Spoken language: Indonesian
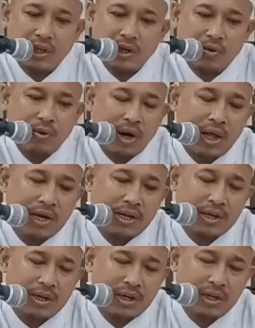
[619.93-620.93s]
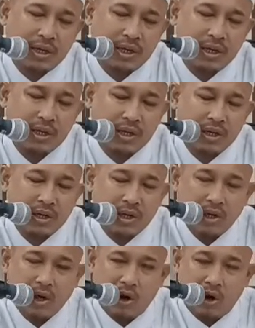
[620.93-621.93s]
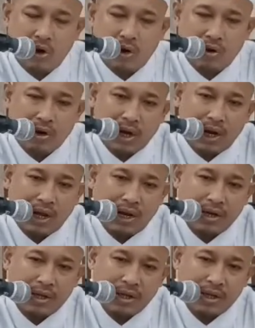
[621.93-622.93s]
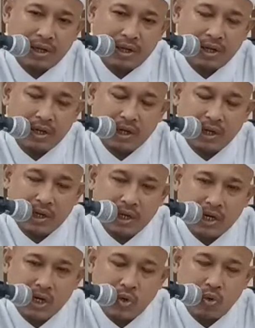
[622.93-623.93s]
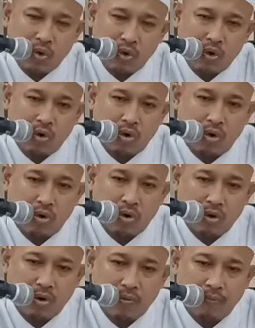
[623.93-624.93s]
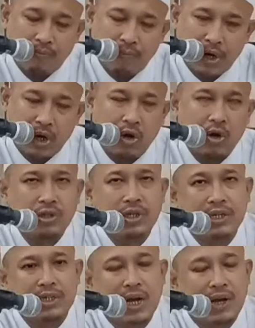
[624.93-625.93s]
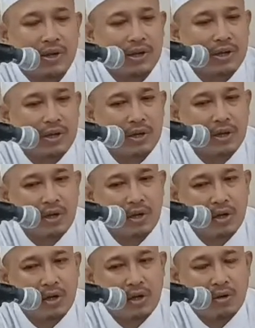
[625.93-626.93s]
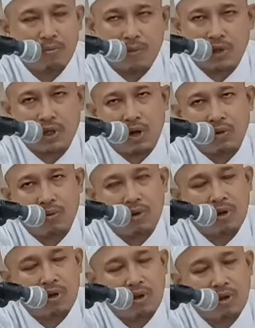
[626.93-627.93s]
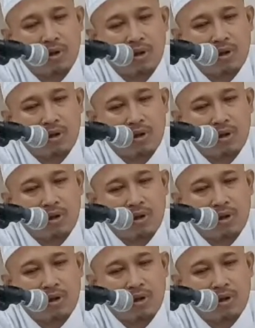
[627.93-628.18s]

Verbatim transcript: iku laline ana kalane ketungkul perkara sing sae Masya Allah